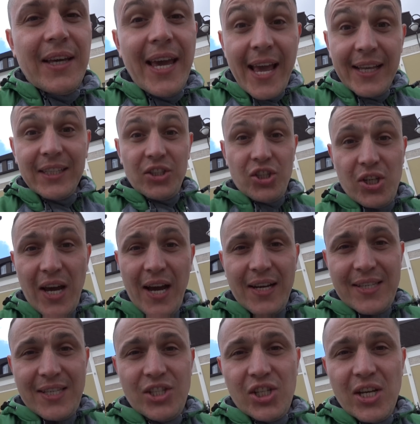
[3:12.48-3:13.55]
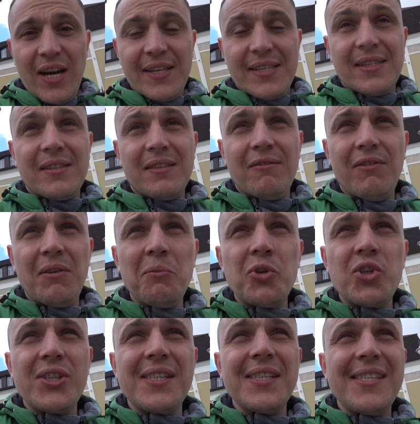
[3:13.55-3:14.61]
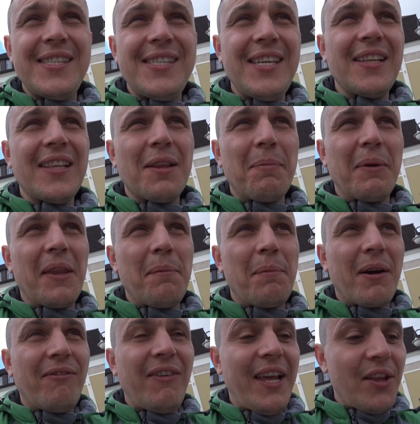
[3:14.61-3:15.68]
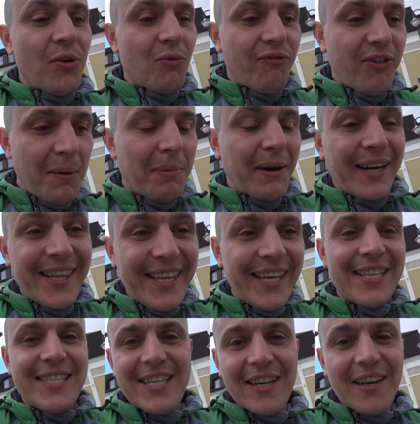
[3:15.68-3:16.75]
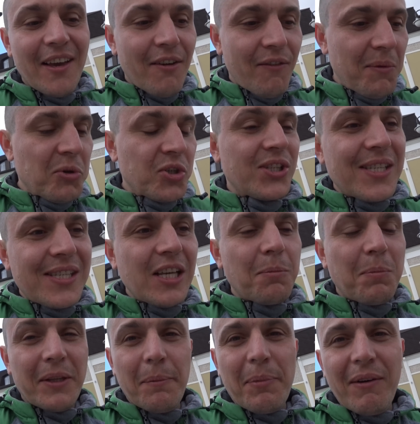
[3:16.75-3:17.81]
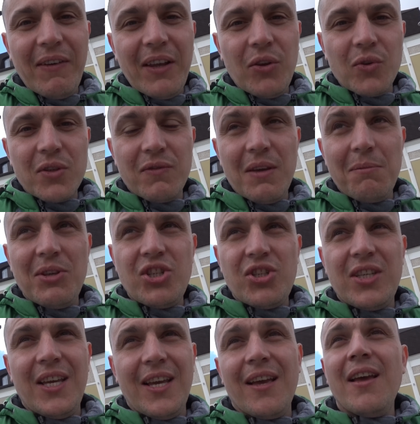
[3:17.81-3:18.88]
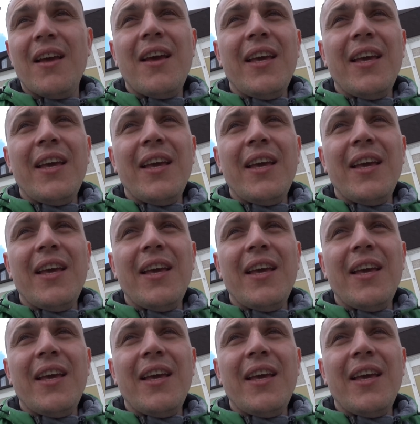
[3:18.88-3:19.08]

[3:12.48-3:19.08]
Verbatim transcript: этот шаг сейчас вы можете сделать по направлению, выбор нити, вы можете сделать по направлению к своей мечте.